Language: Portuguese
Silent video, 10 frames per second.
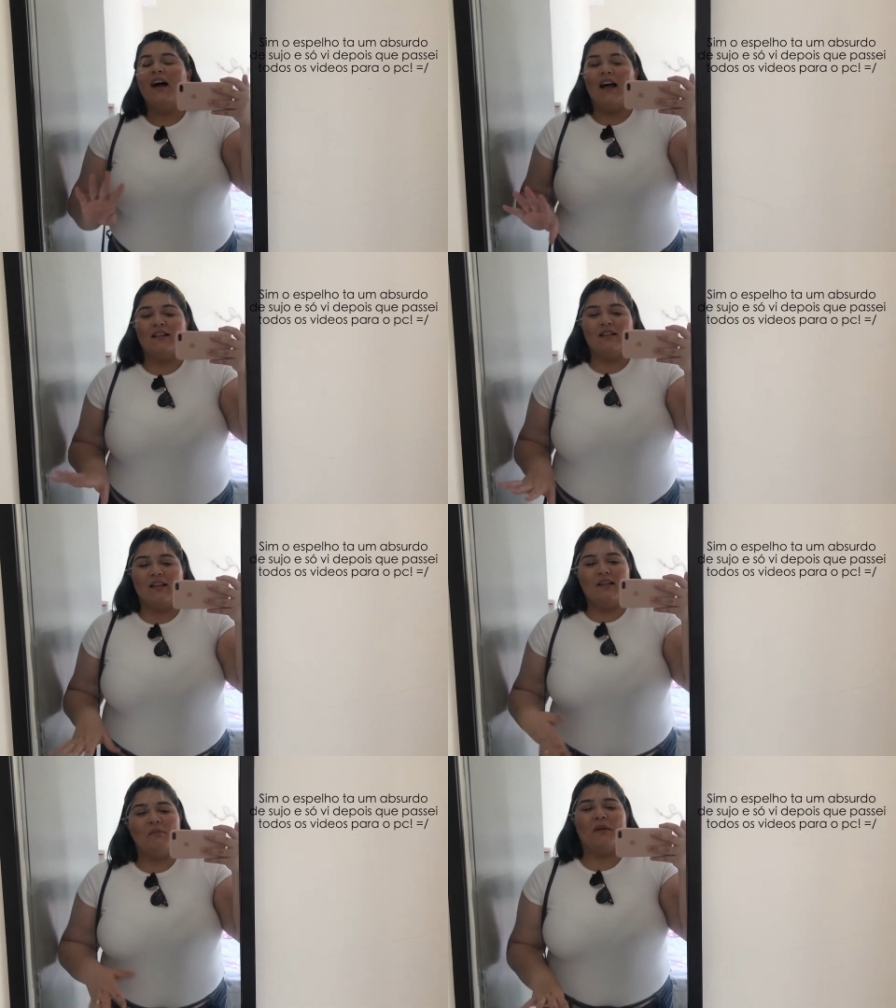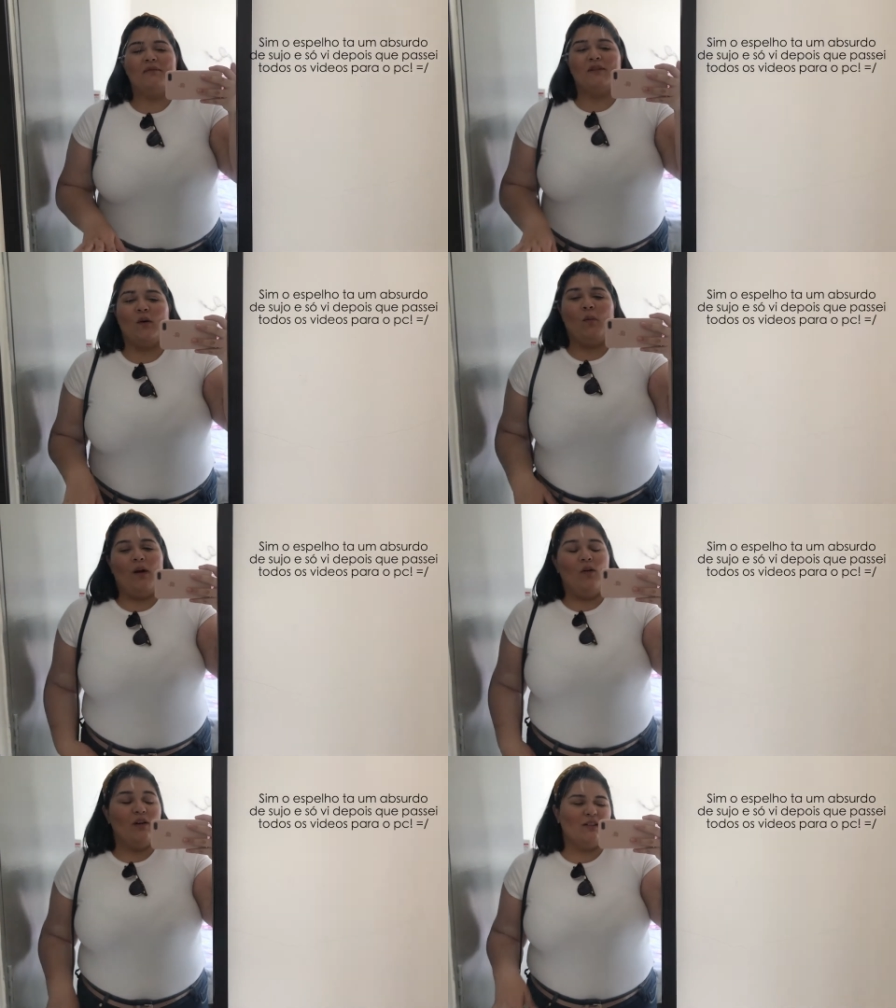assim pra fazer
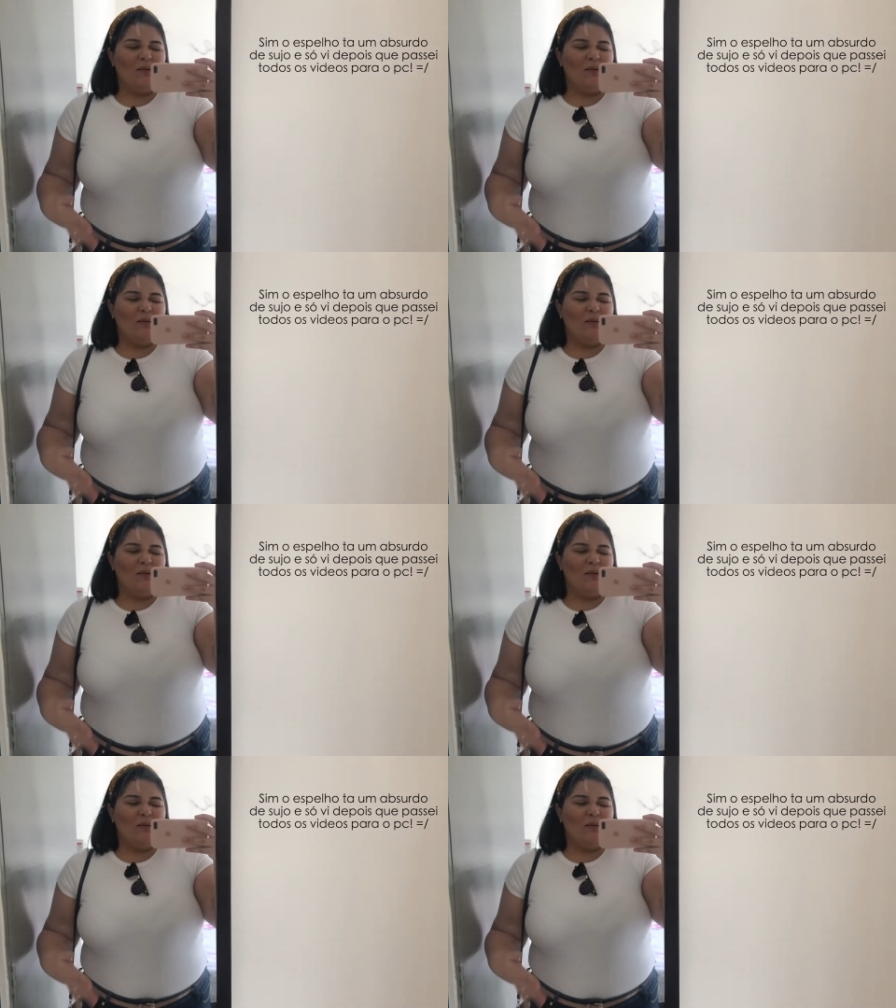alguma coisa.